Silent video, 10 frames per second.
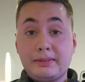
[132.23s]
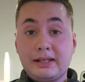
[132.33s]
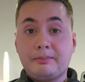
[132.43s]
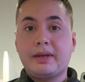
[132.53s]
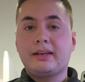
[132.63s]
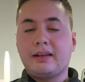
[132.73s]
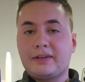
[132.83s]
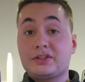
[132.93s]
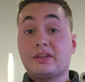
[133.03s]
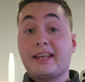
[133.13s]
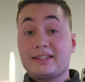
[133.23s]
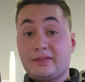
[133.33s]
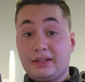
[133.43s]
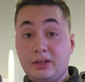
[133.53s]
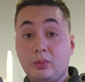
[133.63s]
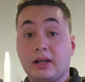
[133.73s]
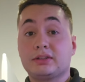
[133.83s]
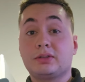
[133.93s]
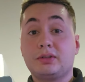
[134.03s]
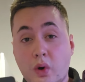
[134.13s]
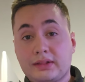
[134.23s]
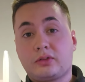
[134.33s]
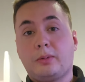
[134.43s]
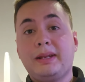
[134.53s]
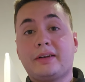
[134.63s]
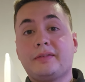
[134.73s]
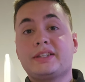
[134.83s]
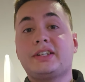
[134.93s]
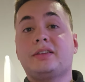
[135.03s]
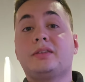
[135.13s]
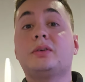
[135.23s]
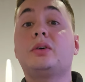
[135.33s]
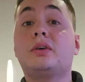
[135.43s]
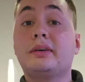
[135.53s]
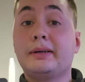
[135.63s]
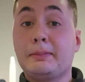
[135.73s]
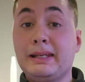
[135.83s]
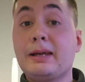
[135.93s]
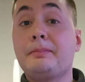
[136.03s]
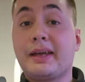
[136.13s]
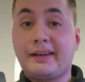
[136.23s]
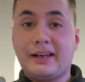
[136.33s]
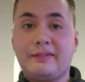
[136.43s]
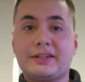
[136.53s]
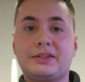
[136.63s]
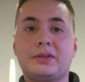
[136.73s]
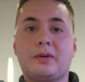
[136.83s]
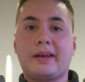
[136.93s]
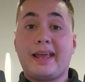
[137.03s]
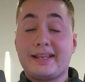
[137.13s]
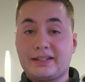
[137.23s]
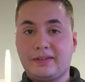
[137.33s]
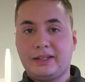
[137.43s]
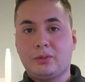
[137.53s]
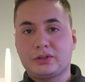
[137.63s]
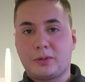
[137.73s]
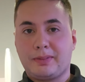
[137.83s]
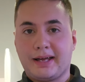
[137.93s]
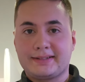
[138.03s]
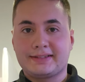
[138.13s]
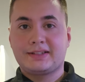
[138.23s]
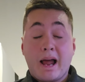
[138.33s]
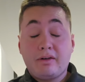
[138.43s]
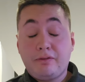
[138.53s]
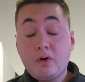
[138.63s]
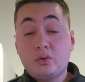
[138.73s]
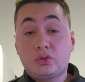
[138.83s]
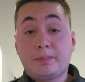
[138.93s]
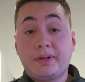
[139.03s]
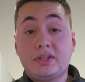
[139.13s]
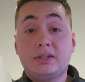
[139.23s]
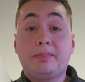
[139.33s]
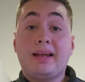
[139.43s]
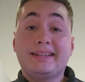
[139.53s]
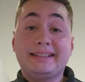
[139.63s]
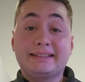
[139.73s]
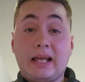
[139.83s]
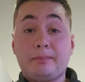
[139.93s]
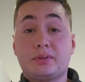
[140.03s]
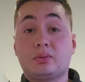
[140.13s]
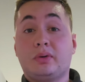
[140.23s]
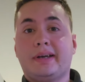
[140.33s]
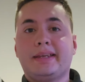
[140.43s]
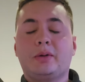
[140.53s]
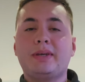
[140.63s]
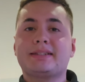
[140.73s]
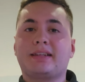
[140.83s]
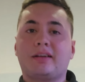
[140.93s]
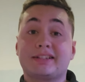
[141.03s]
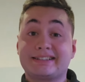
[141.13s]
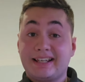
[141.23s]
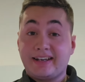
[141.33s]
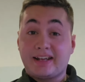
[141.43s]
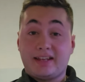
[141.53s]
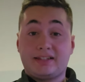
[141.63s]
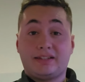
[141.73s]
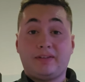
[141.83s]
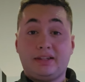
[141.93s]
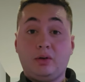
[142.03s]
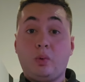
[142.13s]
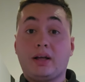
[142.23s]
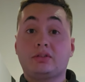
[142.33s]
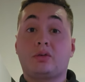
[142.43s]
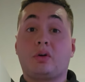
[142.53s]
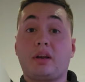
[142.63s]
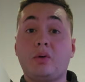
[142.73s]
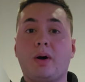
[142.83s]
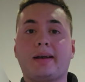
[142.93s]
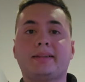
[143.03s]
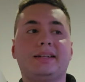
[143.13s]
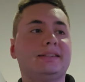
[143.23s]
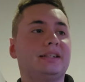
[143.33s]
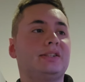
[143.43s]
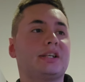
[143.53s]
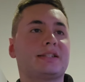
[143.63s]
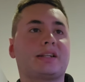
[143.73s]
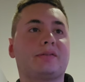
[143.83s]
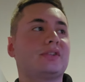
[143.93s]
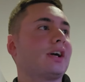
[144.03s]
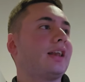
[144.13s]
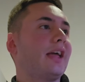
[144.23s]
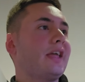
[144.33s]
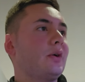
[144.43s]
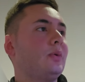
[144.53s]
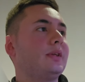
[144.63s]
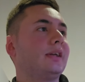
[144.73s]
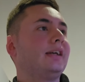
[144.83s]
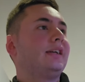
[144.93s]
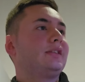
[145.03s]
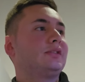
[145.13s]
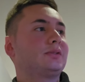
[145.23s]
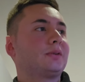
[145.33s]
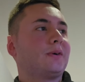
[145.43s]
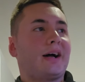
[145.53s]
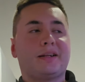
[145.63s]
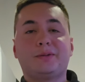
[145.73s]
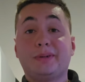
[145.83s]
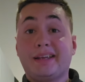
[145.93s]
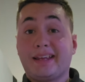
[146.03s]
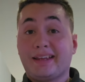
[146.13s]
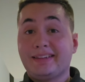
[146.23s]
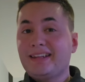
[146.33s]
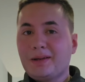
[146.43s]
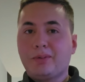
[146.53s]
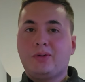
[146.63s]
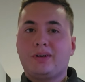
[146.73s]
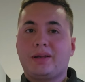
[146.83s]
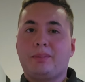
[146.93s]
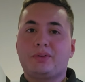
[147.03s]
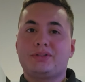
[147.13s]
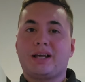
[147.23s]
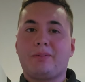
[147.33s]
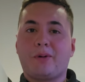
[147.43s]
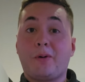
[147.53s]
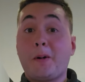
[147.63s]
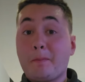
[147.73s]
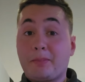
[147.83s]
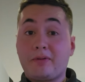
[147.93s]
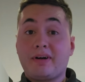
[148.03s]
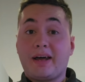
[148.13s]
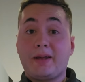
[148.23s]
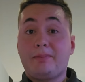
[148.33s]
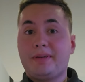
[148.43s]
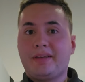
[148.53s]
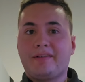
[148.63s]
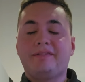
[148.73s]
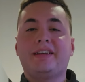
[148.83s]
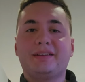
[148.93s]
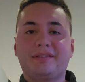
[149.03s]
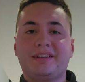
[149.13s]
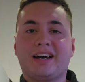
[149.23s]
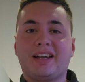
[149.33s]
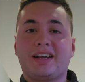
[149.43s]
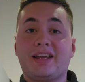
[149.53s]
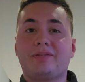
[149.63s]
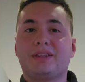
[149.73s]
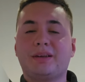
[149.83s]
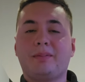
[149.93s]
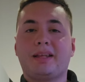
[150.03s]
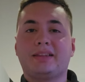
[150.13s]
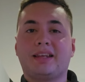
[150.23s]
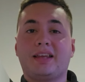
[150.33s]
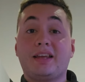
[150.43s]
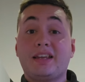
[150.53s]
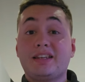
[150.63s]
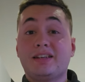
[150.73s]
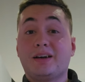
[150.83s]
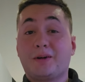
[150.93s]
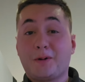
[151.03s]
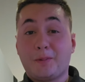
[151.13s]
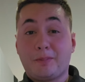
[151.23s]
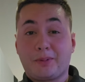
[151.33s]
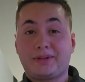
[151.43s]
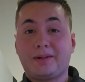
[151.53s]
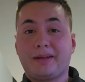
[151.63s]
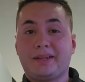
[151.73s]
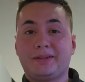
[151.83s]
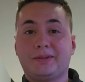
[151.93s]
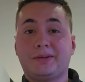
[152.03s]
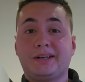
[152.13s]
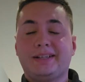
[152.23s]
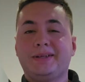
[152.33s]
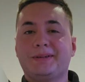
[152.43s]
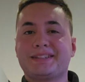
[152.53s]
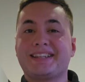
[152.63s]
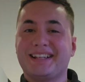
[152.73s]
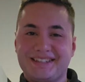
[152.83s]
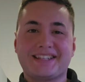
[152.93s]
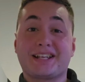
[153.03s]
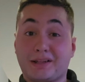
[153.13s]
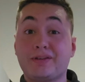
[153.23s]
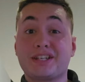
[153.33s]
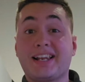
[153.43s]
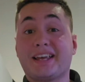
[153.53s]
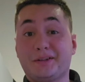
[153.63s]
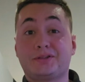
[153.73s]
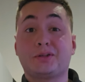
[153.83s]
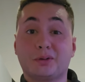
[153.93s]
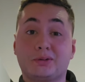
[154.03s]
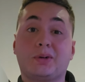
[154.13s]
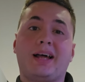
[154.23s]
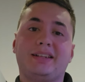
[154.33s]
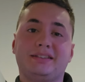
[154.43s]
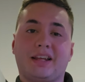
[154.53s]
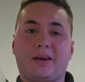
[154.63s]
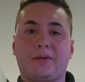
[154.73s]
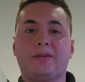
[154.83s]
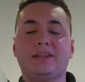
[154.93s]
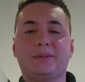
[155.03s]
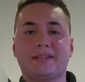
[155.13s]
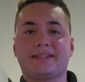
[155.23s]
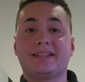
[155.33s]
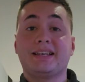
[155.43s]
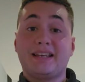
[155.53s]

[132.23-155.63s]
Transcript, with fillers: mAh nella versione S24 4900 mAh nella versione S24 Plus ma il focus principale di Samsung in questa serie S24 riguarda l'intelligenza artificiale e qui ci sono alcune demo che possiamo provare per verificare effettivamente il comportamento di questa intelligenza artificiale che hanno introdotto all'interno di questi